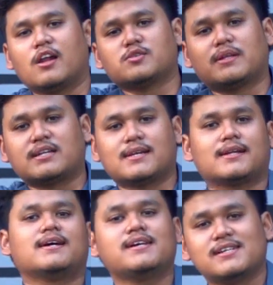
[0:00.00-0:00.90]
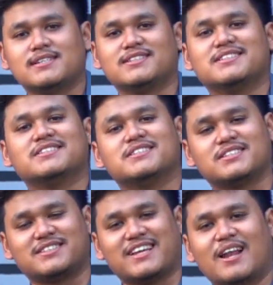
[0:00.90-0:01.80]
Halo semua sana,
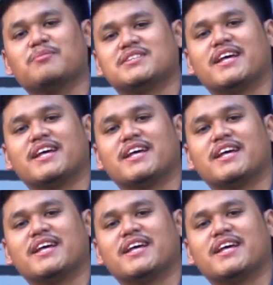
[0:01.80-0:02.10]
salam